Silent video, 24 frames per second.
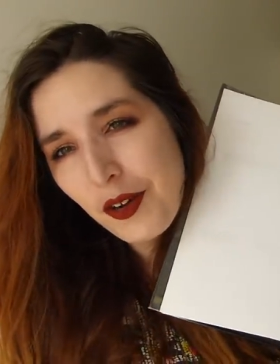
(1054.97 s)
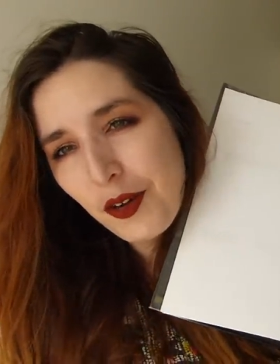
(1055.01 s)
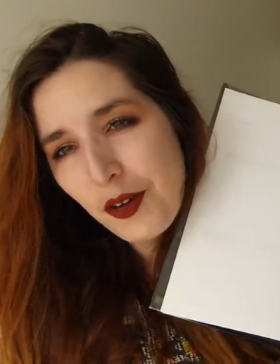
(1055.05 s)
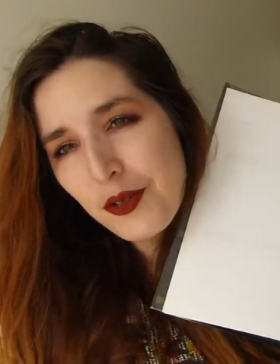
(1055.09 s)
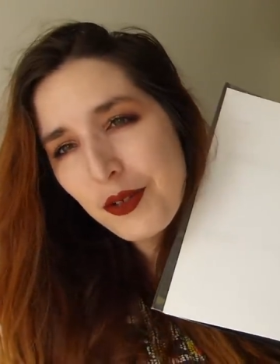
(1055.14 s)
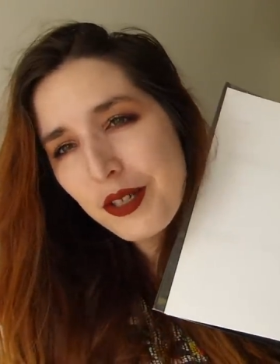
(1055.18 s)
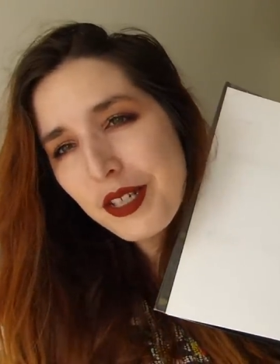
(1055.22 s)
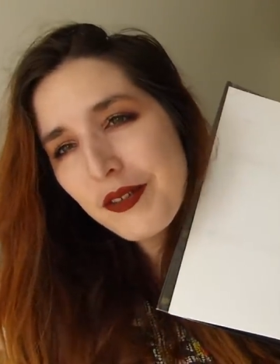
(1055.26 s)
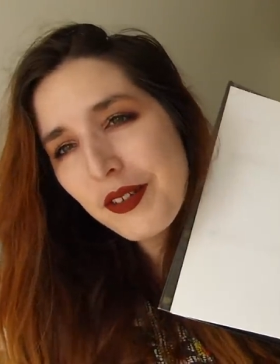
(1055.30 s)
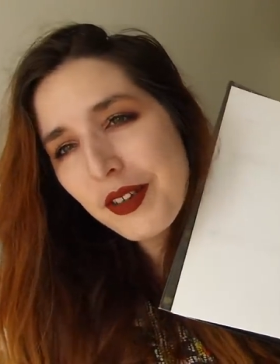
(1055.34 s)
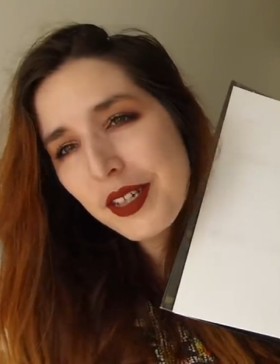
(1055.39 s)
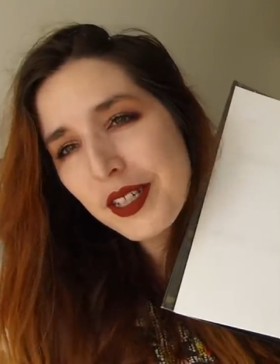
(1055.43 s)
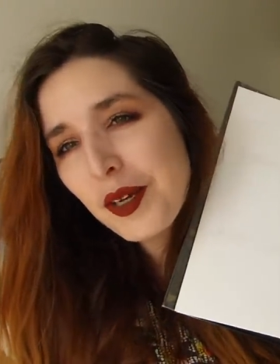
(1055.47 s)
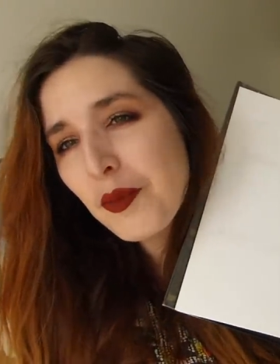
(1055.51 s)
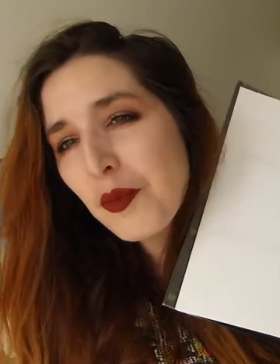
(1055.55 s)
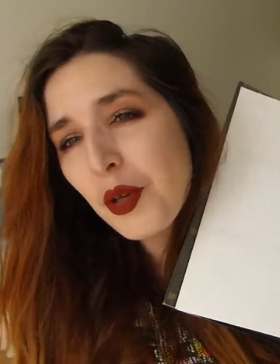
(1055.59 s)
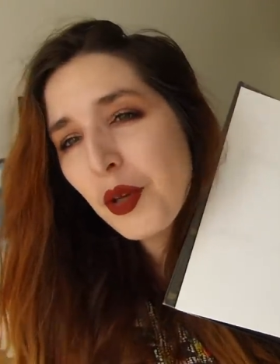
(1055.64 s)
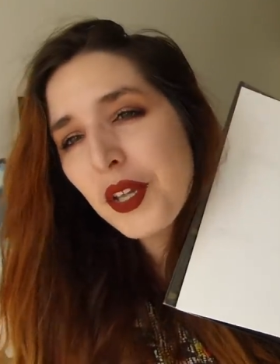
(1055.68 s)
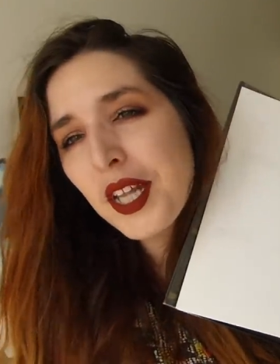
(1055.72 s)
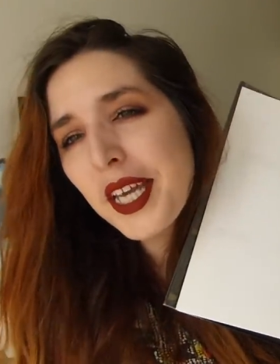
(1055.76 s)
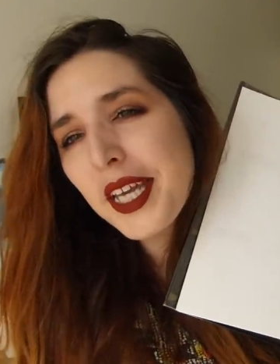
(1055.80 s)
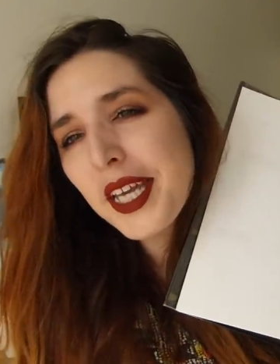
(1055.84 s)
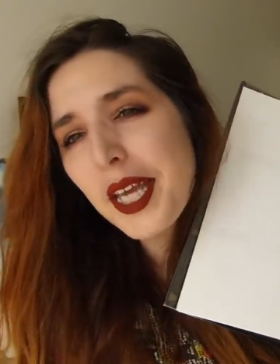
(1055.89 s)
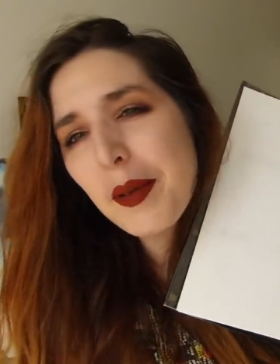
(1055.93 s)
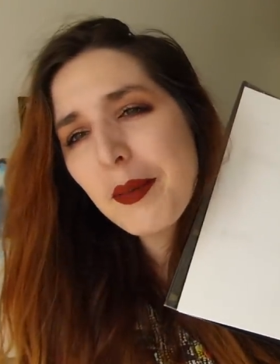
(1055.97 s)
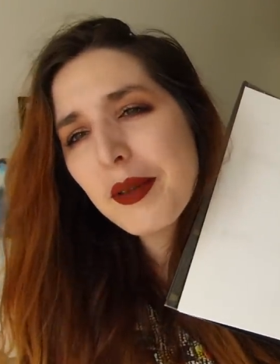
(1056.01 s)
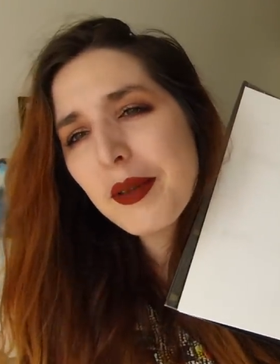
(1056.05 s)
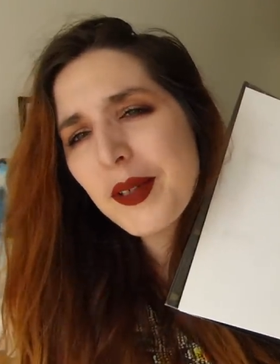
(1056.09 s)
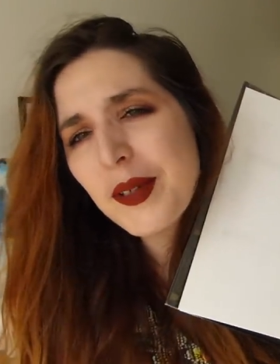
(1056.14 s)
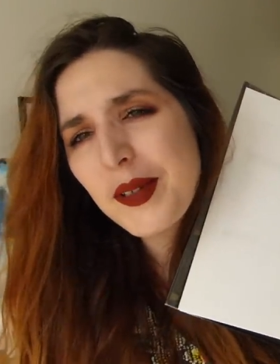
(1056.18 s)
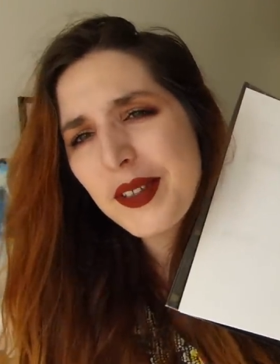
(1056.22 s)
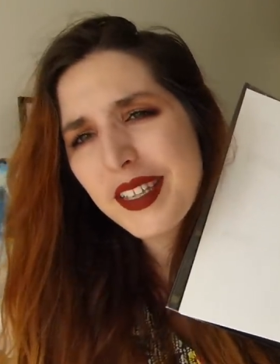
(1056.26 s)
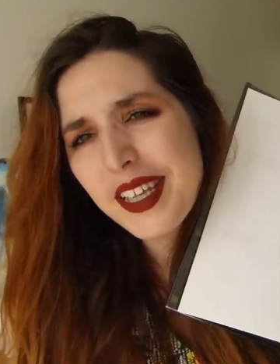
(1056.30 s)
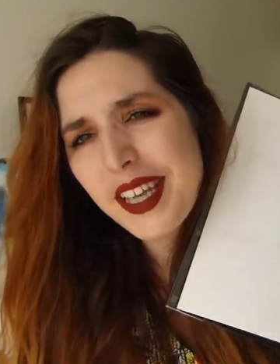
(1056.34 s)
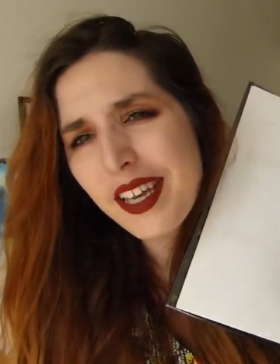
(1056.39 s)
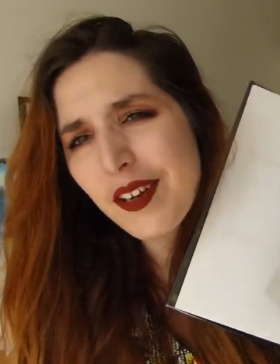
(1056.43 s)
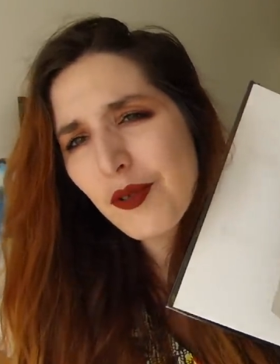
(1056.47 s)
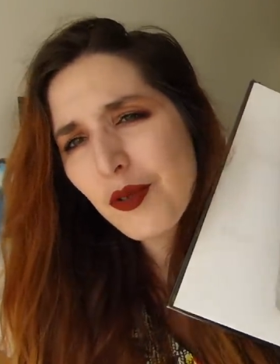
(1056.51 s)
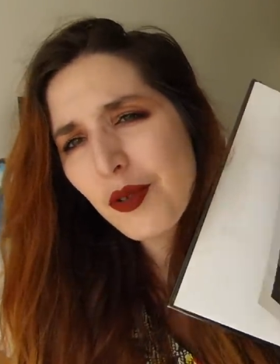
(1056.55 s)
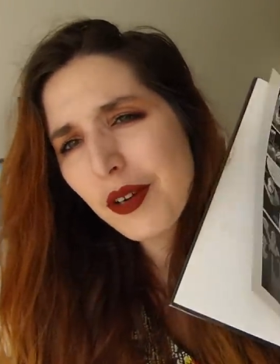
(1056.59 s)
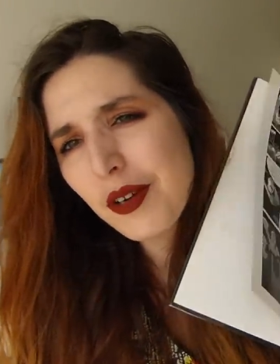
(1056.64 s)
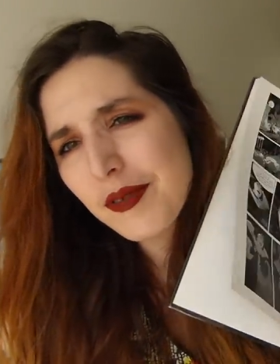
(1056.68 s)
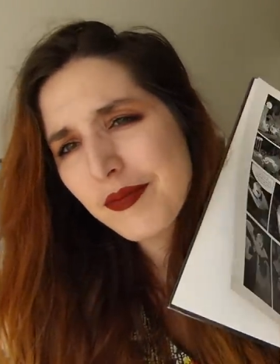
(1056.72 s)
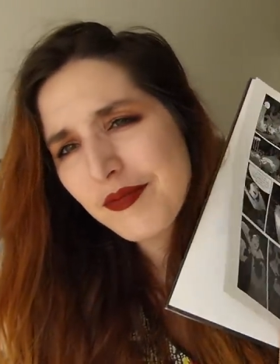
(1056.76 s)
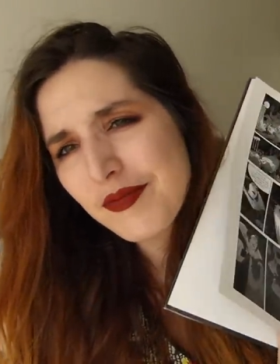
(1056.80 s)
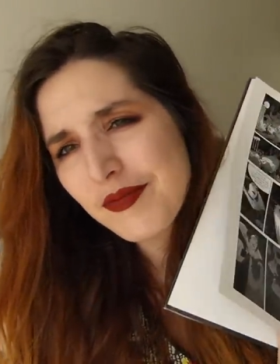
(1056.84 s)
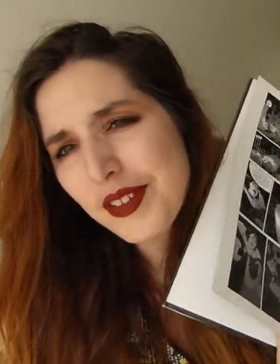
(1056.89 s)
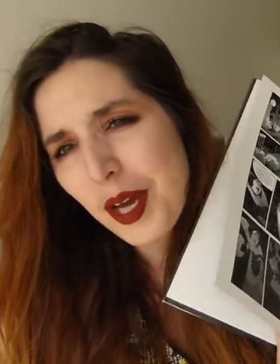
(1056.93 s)
alors le livre est un peu en arrière parce que c'est très
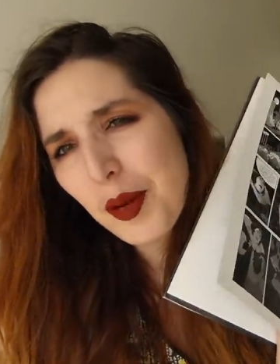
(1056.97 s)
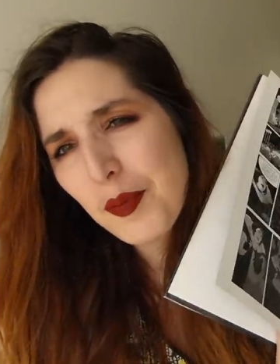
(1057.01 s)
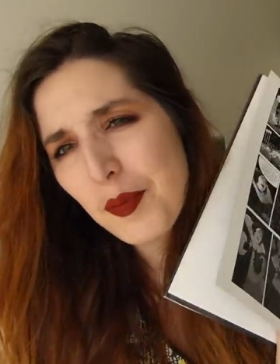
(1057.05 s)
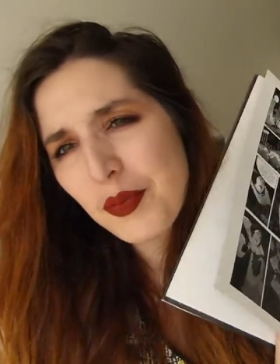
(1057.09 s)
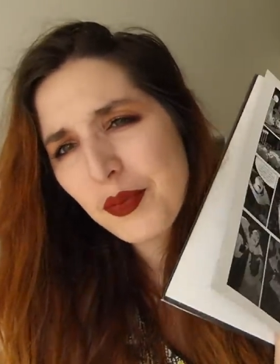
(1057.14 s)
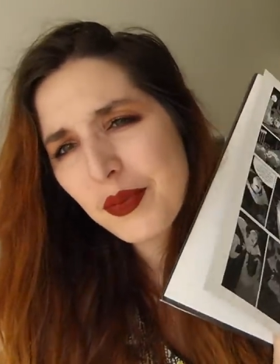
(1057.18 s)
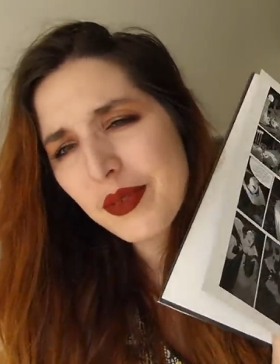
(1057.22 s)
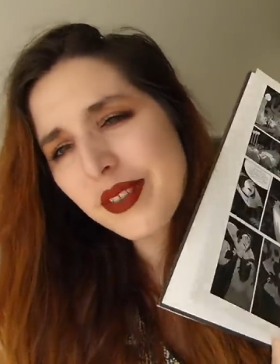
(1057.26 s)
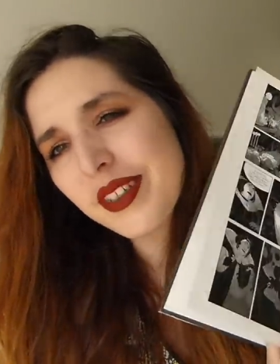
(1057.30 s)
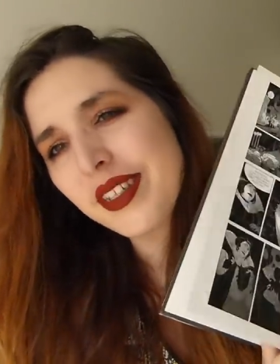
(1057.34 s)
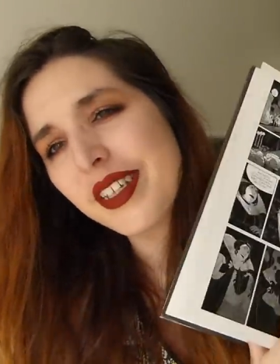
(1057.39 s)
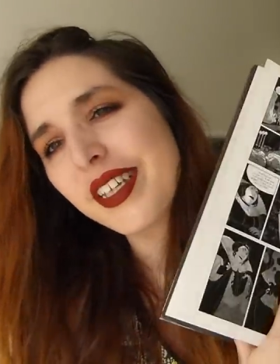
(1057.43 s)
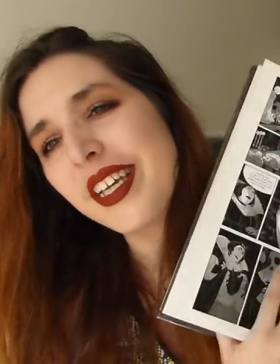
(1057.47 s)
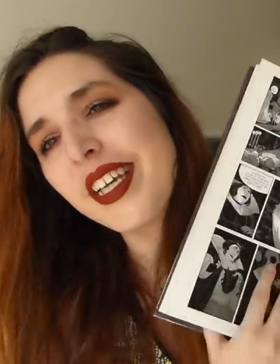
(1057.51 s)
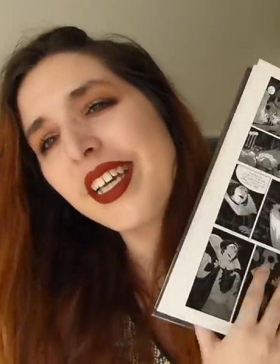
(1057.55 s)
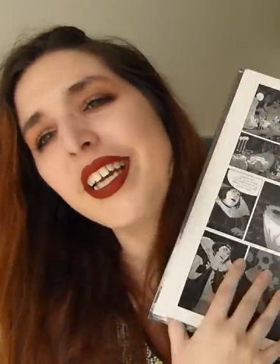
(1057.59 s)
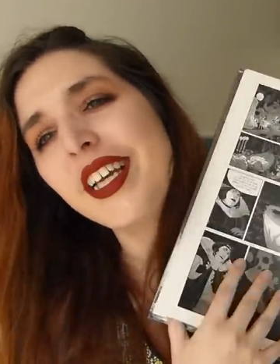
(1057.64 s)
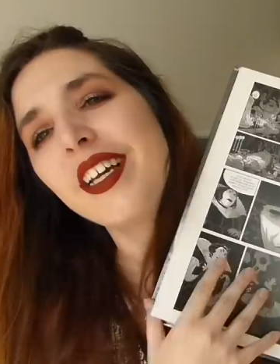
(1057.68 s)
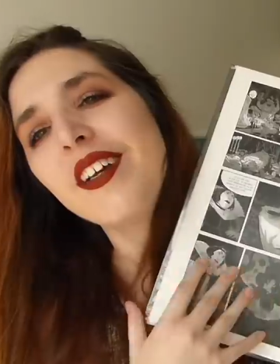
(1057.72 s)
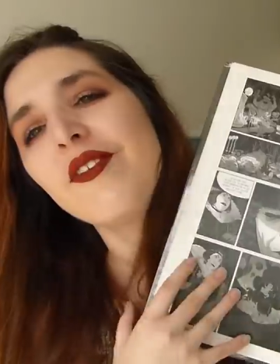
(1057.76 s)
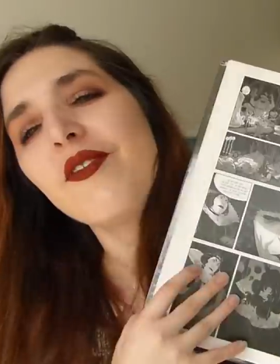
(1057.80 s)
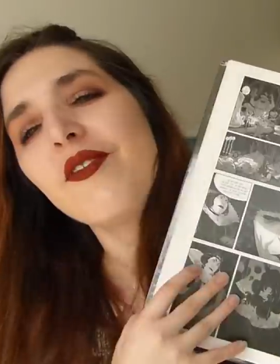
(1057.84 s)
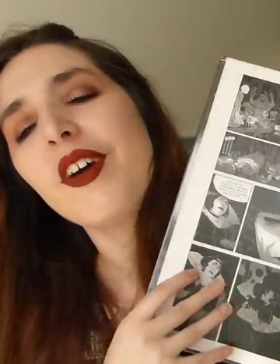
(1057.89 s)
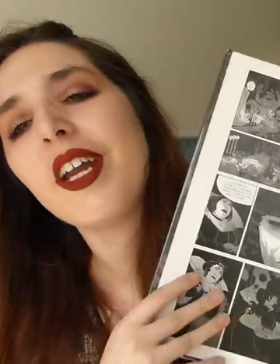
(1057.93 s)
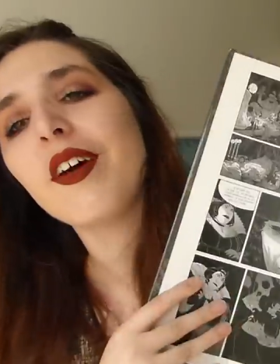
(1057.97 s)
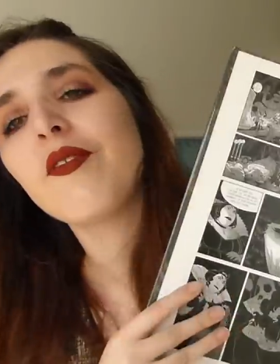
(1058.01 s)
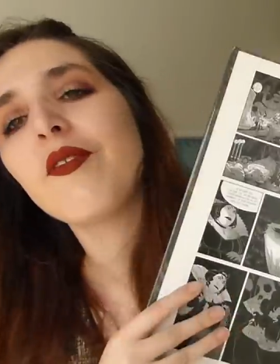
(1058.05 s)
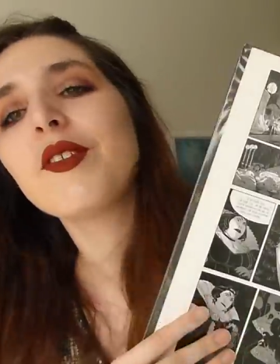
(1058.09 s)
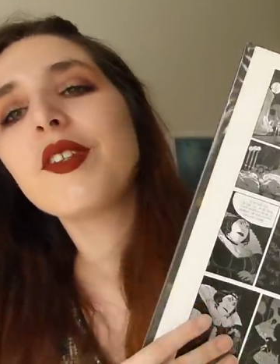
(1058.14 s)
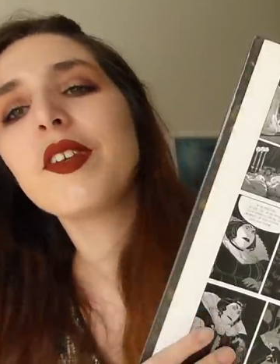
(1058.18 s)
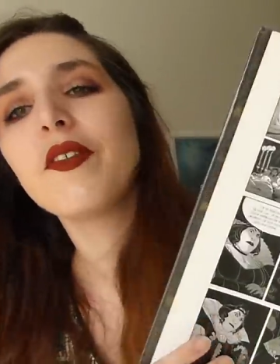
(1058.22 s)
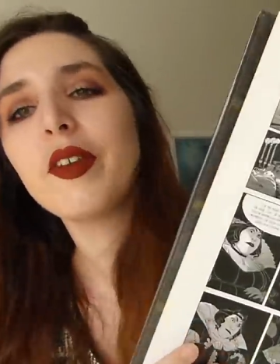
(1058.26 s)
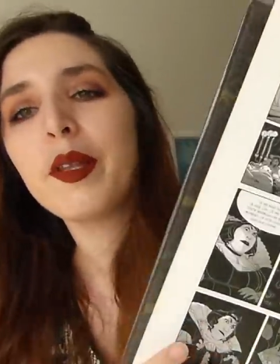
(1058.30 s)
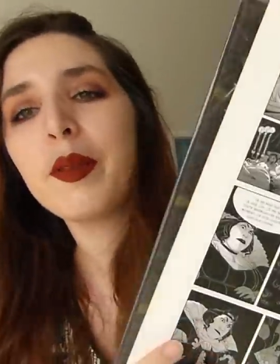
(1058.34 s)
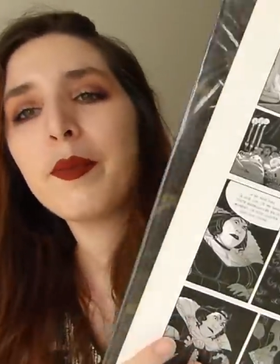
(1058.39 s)
lourd, hop voilà, vous